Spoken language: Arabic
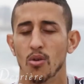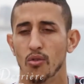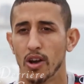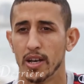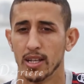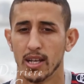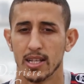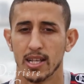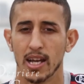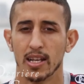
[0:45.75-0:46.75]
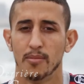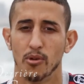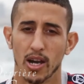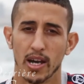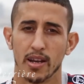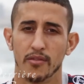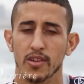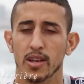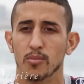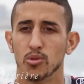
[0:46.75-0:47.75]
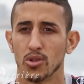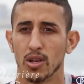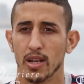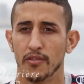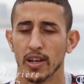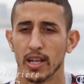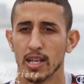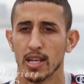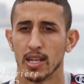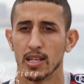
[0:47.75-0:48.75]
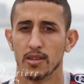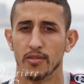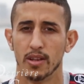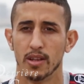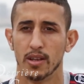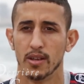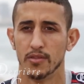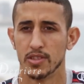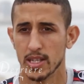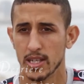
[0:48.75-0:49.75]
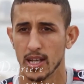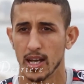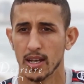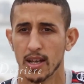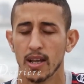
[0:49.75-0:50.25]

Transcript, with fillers: وفقني الله تعالى مؤخرا في البطوله الافريقيه اللي كانت في, في السنغال